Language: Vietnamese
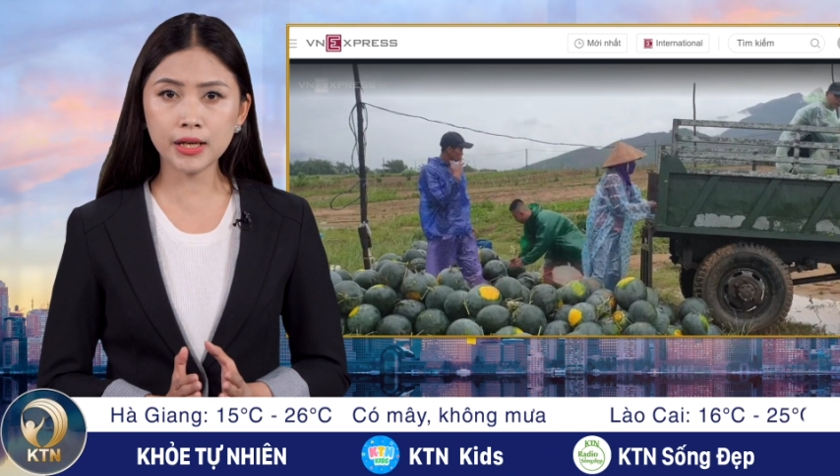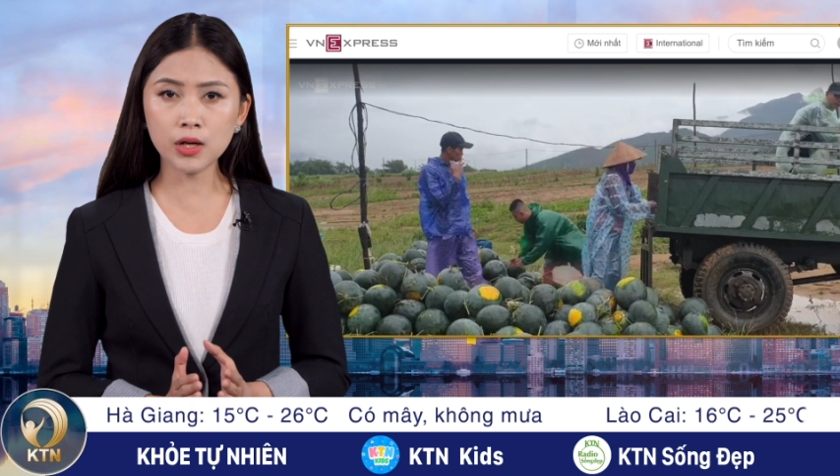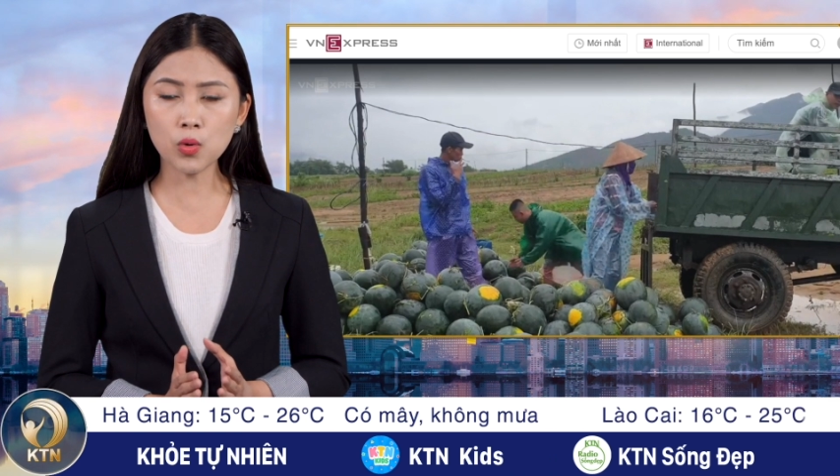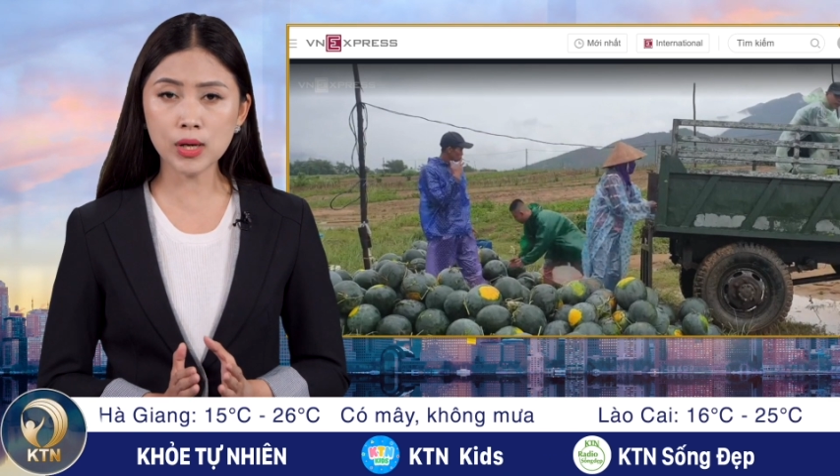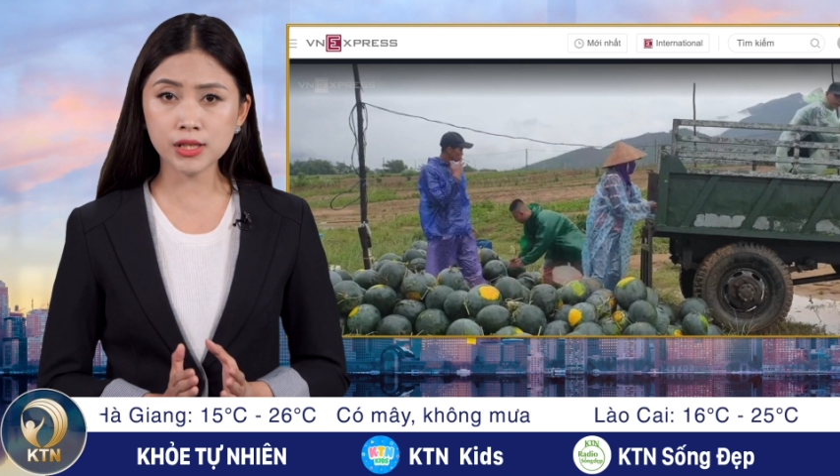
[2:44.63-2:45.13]
những
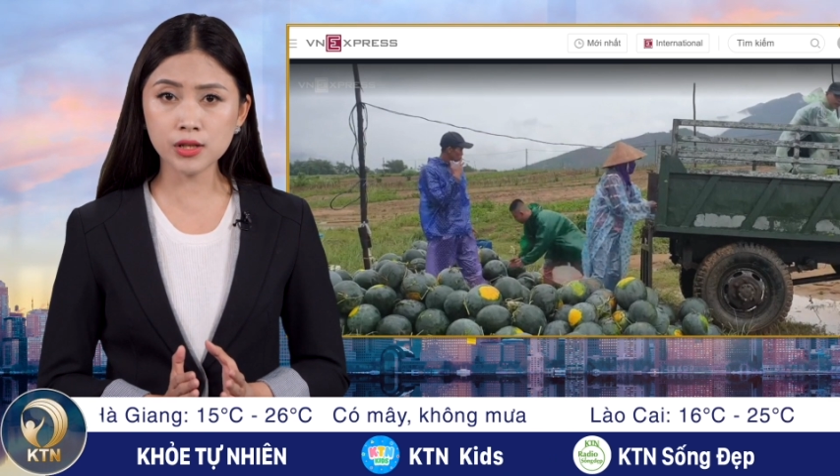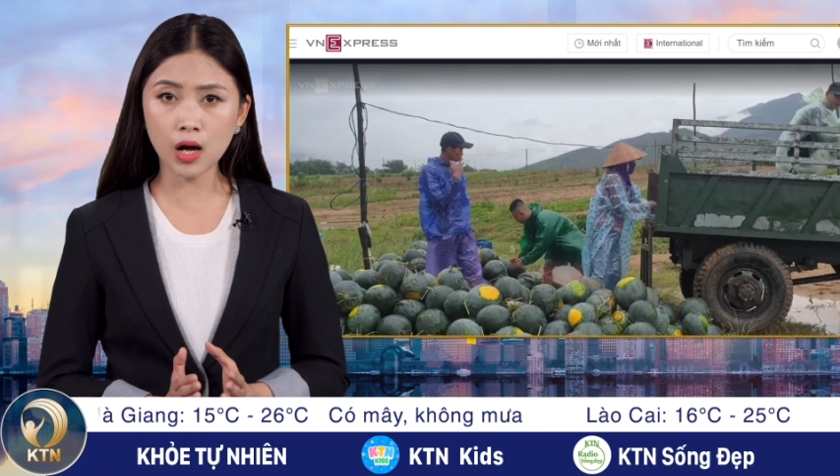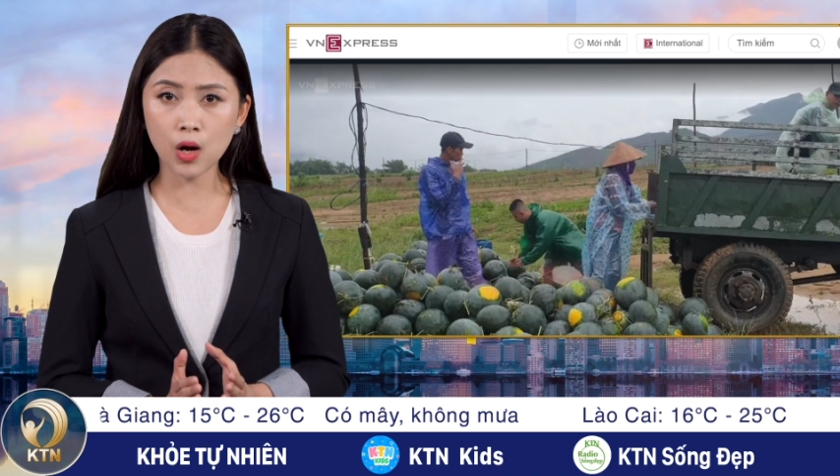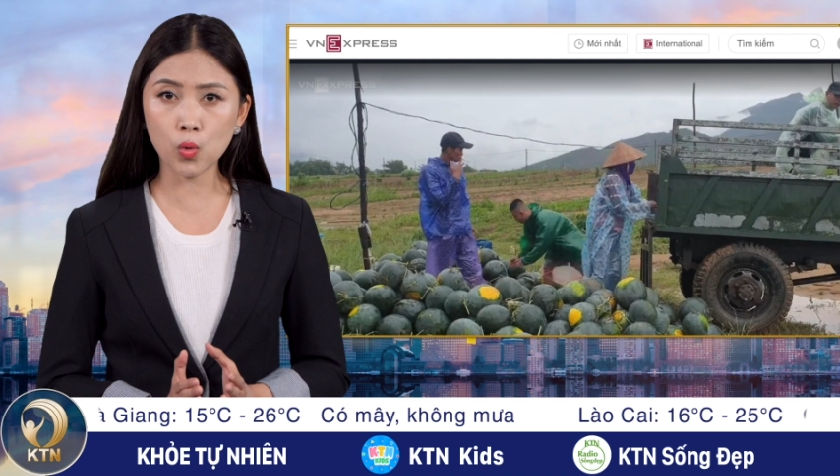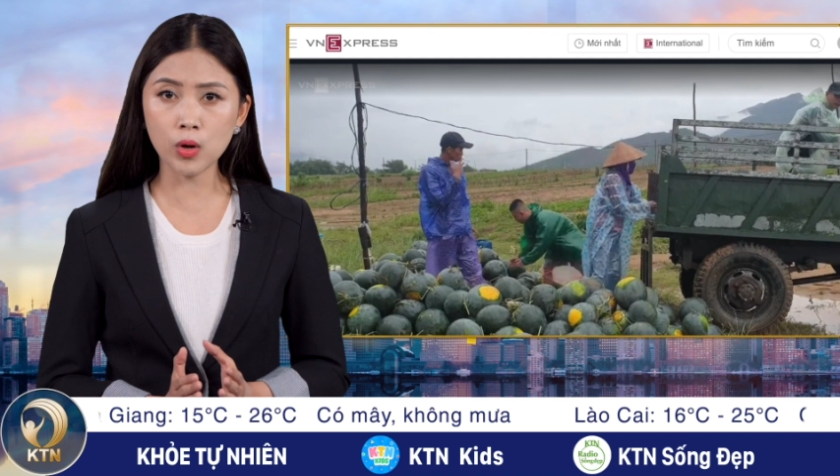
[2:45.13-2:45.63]
quả dưa
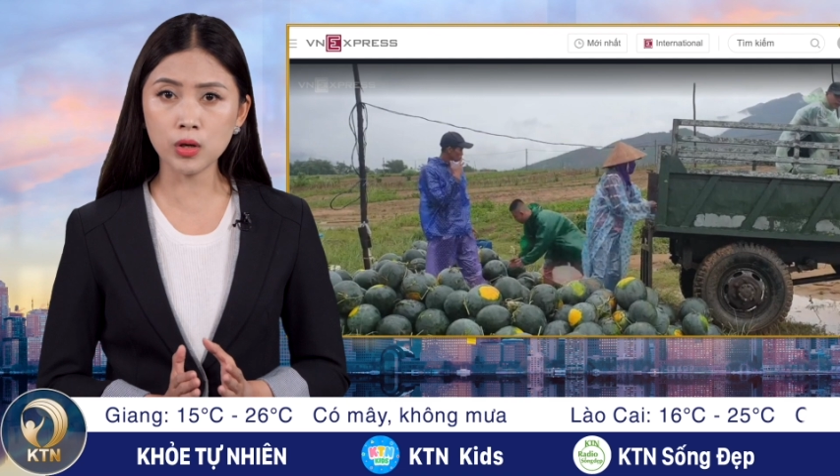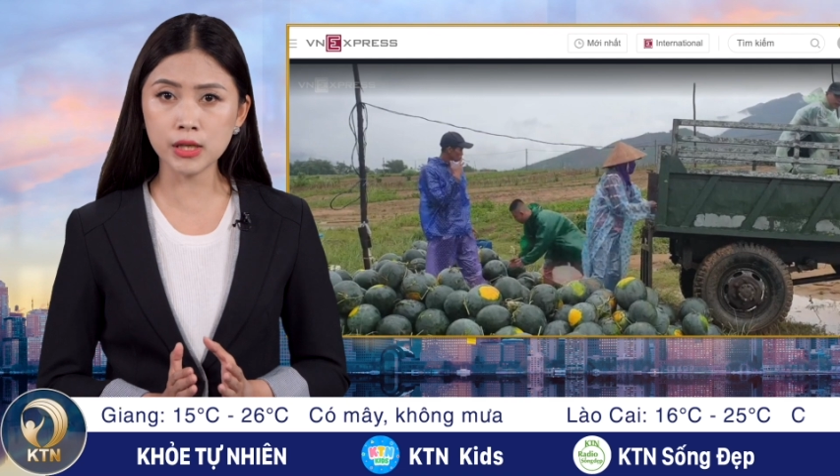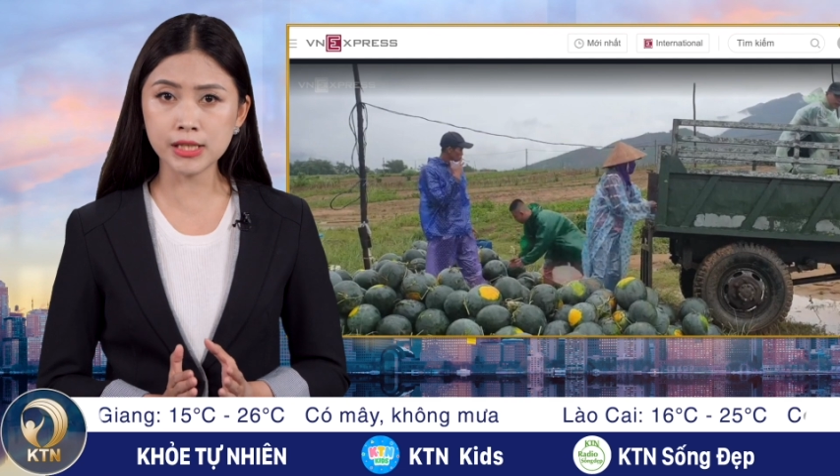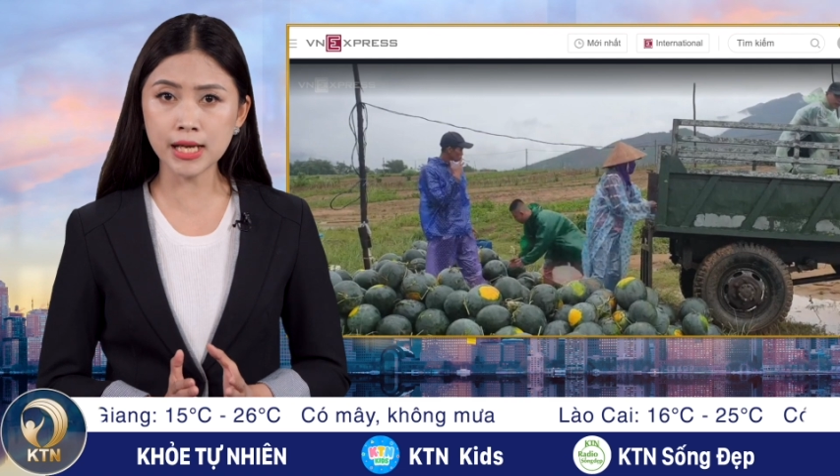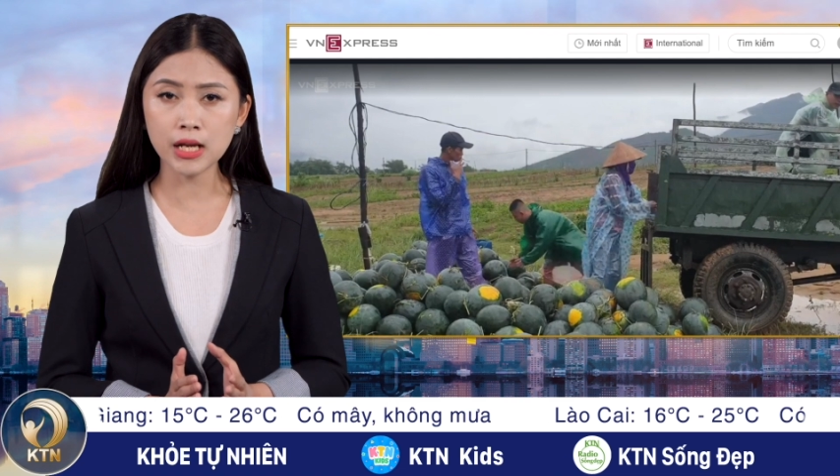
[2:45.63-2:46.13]
hấu của người
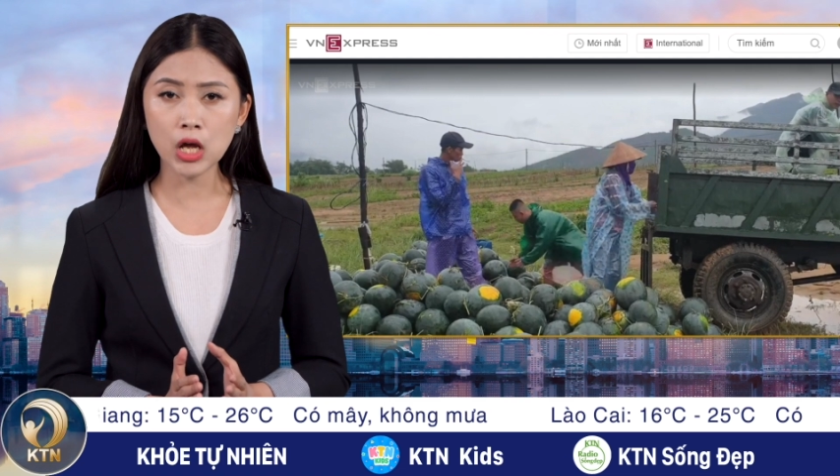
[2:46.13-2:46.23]
dân